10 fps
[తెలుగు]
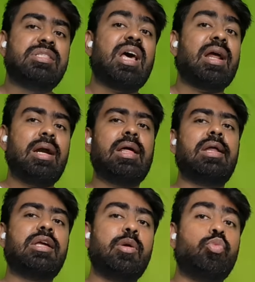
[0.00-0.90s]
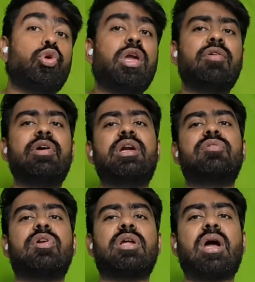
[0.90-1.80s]
జరగటానికి
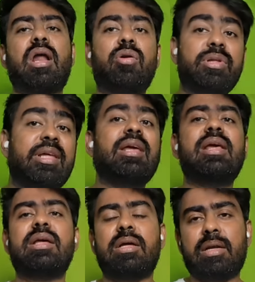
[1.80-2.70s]
ముఖ్యమైనటువంటి కారణం ఈయనే